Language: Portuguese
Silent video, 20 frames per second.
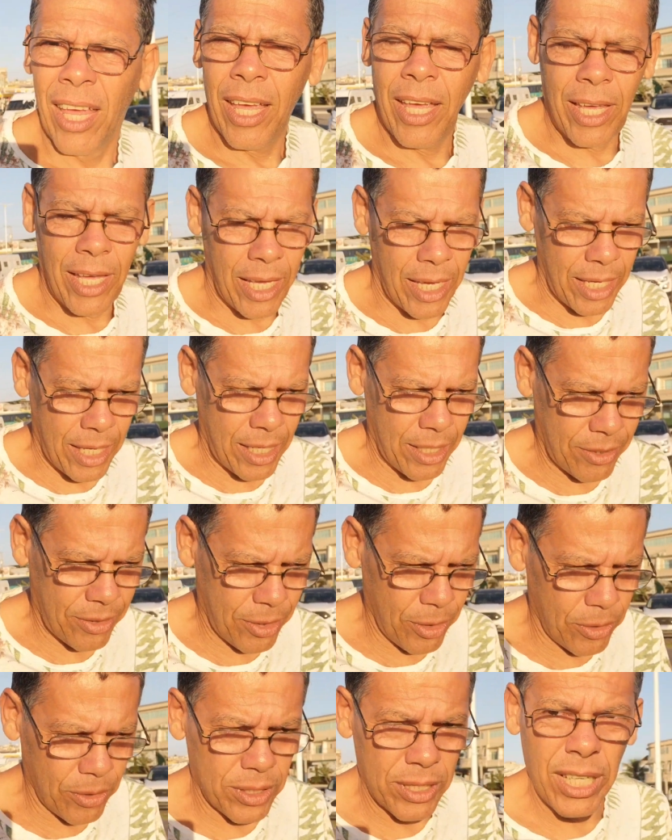É,
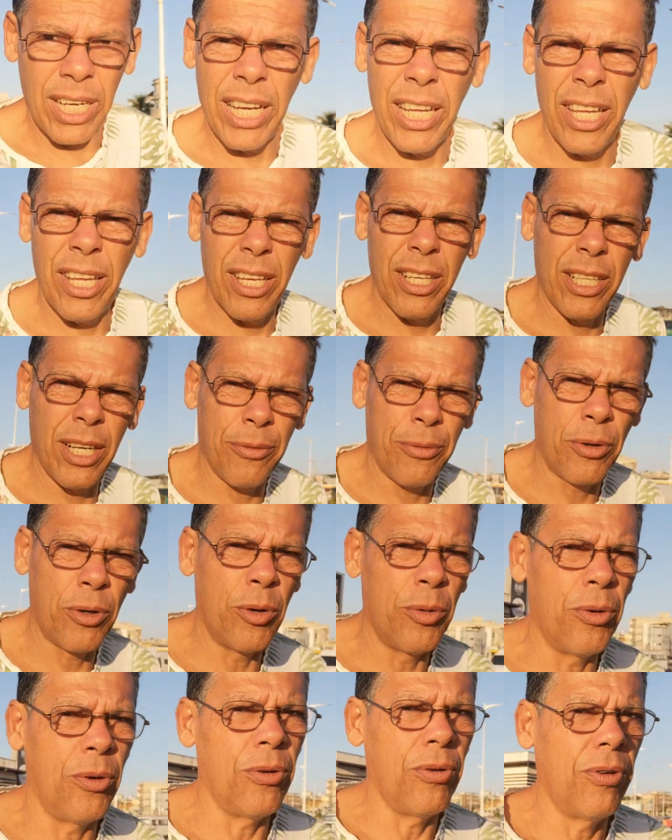se eu aí já
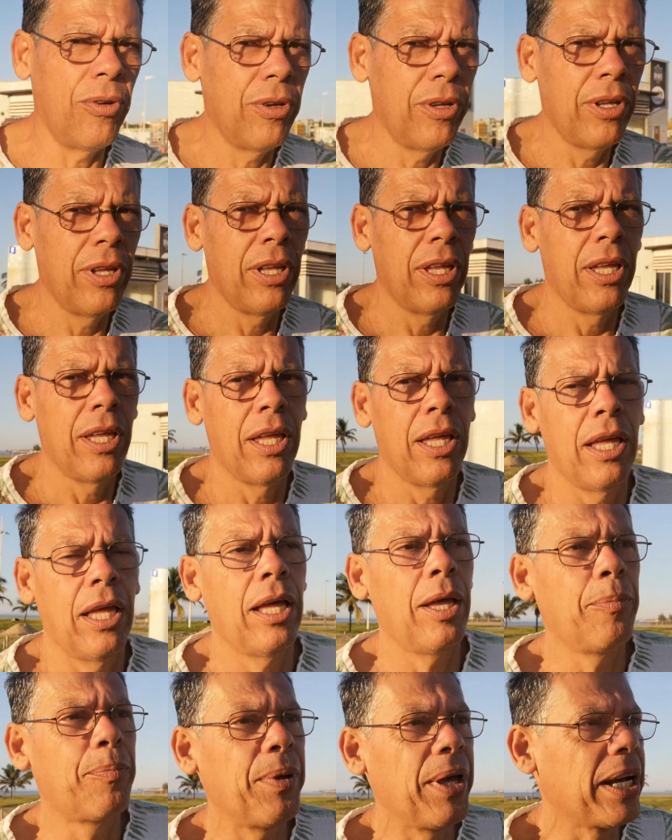vou
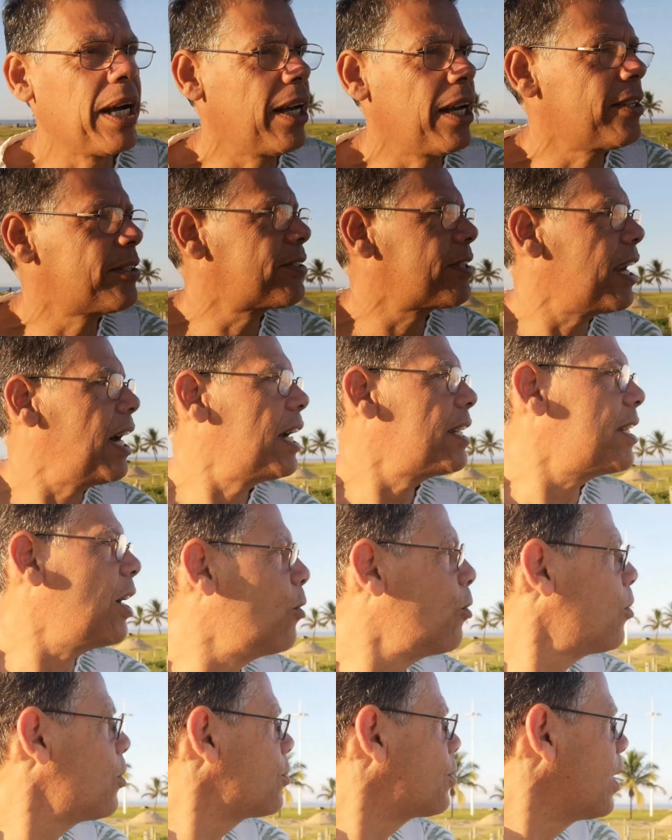pegar a estrada
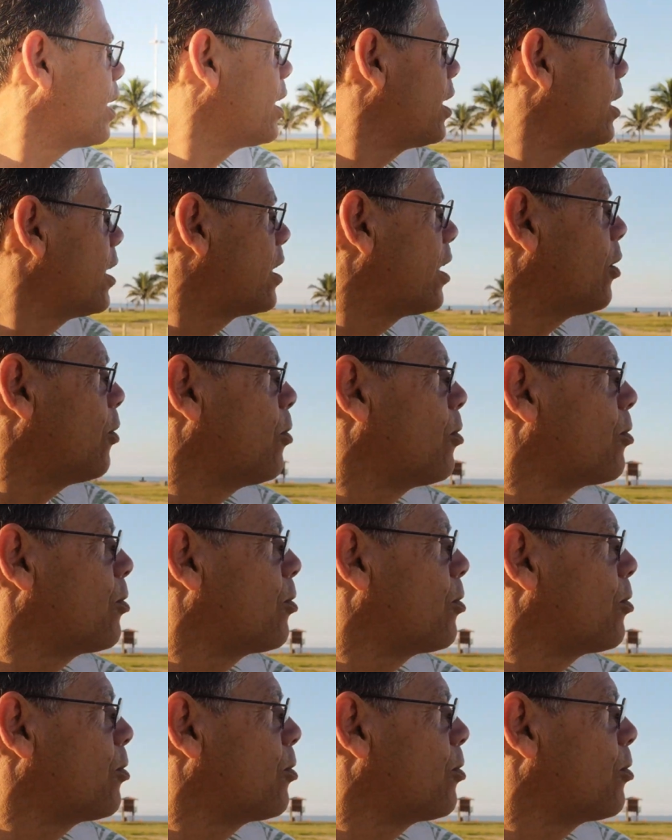hoje ainda